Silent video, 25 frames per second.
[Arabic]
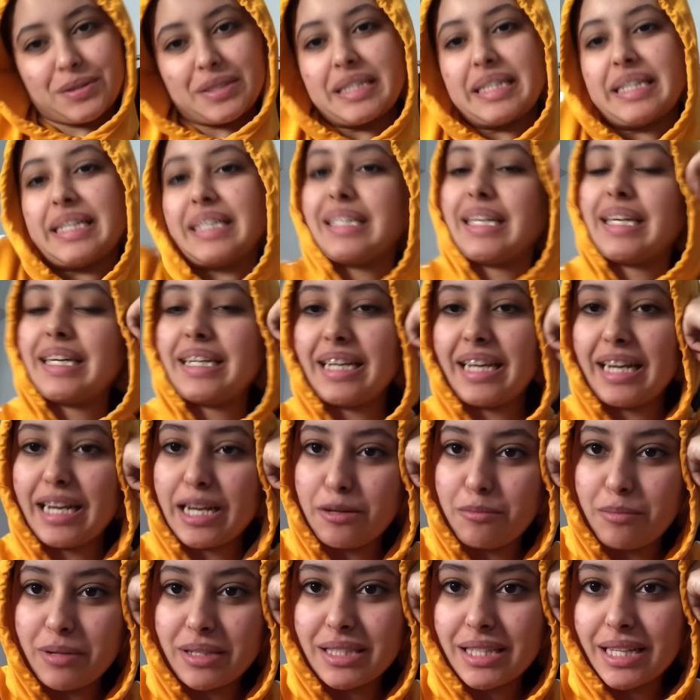كي دايرين
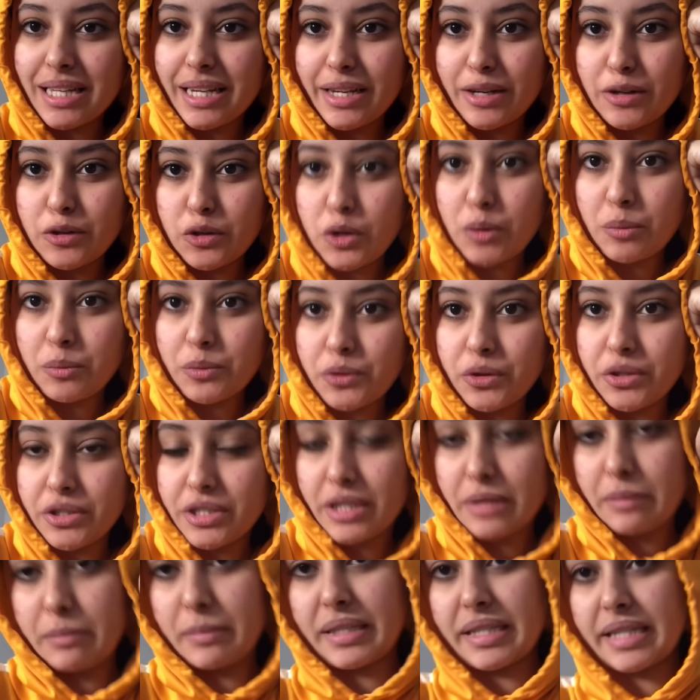لاباس عليكم كلشي
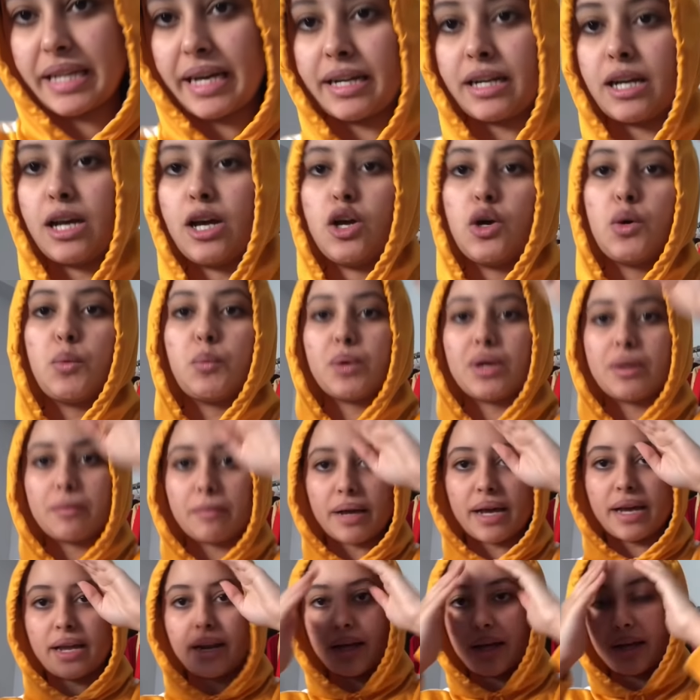مزيان المهم
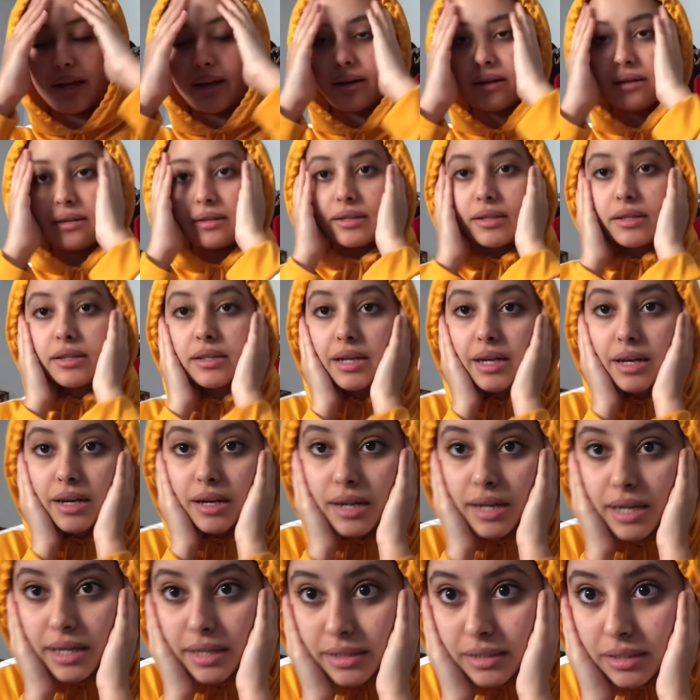انايا
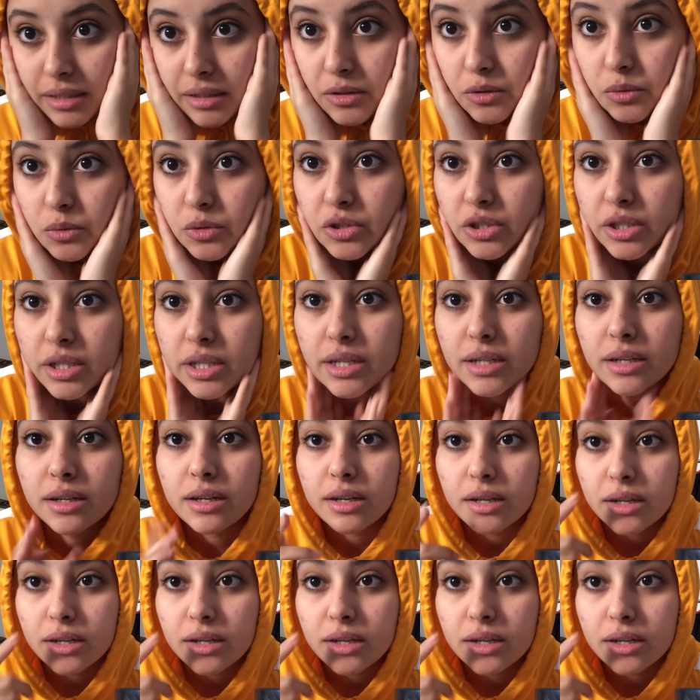يلا غسلت وجهي